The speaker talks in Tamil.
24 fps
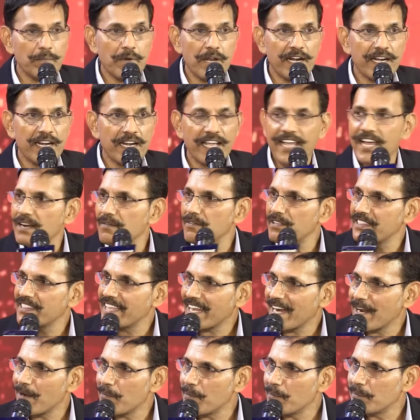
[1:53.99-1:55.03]
தமிழ்நாட்டில்
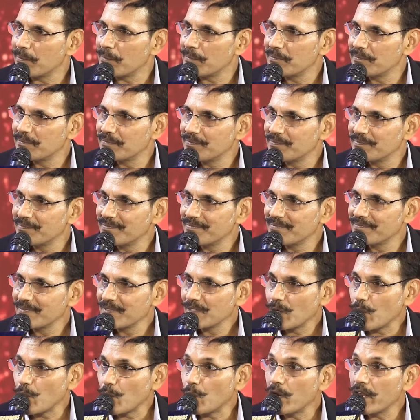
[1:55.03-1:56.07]
கல்வித்தரம்
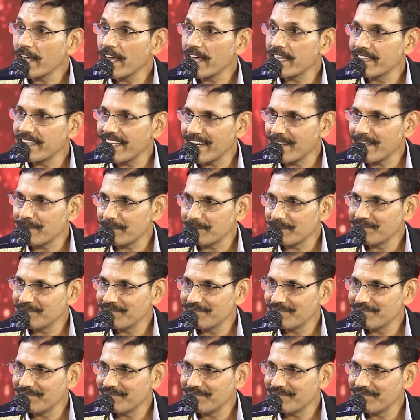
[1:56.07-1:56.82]
உலகத்தரம்